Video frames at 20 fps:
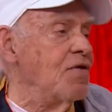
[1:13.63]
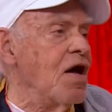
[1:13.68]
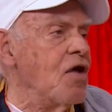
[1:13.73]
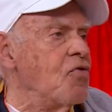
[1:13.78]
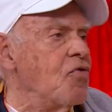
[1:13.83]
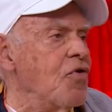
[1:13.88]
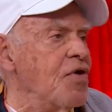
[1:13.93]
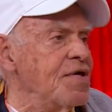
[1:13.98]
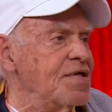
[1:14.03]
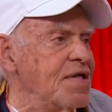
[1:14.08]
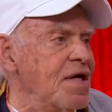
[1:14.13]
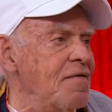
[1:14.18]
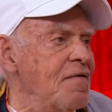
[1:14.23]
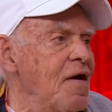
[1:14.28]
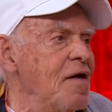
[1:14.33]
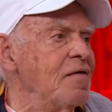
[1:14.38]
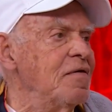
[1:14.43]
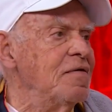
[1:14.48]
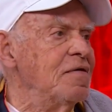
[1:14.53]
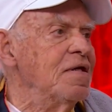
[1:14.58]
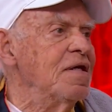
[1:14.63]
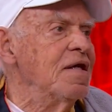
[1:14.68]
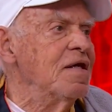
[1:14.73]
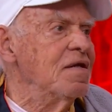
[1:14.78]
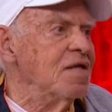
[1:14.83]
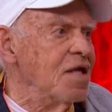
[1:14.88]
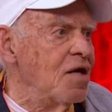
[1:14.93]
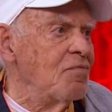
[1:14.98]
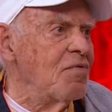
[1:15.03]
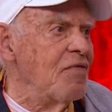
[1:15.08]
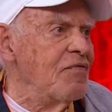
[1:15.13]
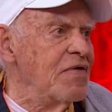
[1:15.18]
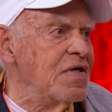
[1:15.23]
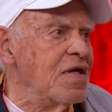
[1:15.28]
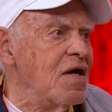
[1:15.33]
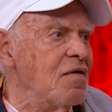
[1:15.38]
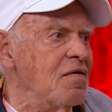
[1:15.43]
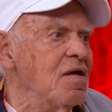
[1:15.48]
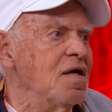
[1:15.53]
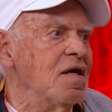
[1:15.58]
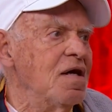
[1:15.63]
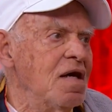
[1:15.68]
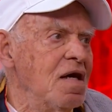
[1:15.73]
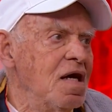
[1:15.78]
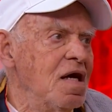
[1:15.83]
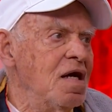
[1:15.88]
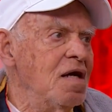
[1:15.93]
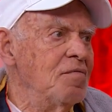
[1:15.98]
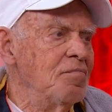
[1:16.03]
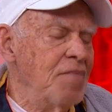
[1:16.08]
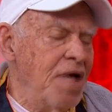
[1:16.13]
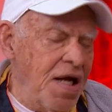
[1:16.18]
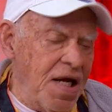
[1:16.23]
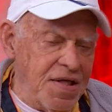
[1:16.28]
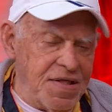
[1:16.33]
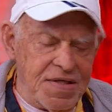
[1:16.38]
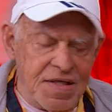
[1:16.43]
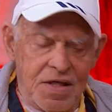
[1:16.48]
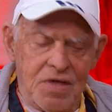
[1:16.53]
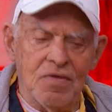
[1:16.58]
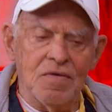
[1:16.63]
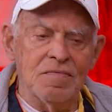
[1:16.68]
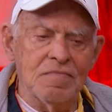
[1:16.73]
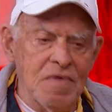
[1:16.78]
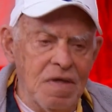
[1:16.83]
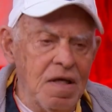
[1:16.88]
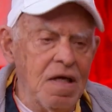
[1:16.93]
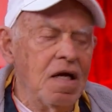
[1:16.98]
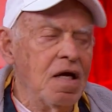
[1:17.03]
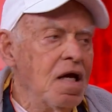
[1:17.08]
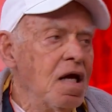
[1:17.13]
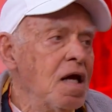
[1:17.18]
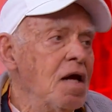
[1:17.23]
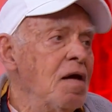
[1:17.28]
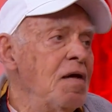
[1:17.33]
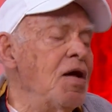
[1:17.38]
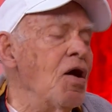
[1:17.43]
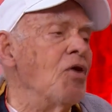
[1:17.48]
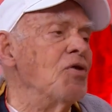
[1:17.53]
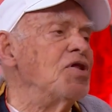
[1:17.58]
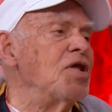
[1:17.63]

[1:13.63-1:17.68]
da ele é coisa. É mereceu, mereceu ter mereceu. Copa. Você sabe eu, eu